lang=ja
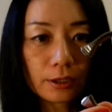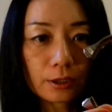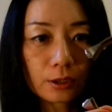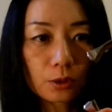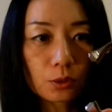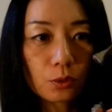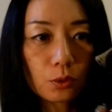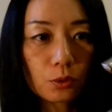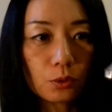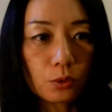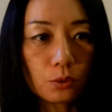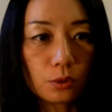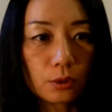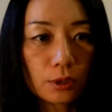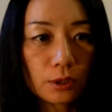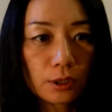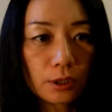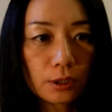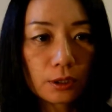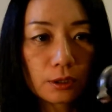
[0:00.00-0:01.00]
すごく
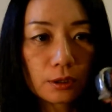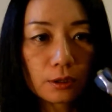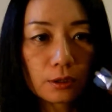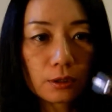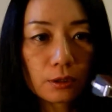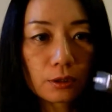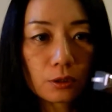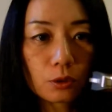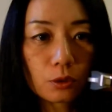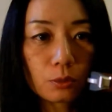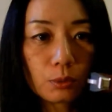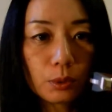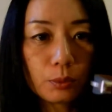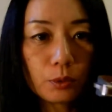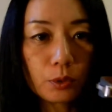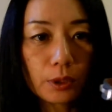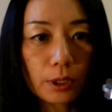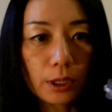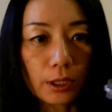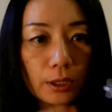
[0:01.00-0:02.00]
興味
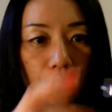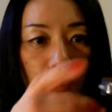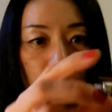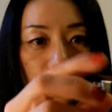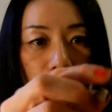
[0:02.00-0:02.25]
深い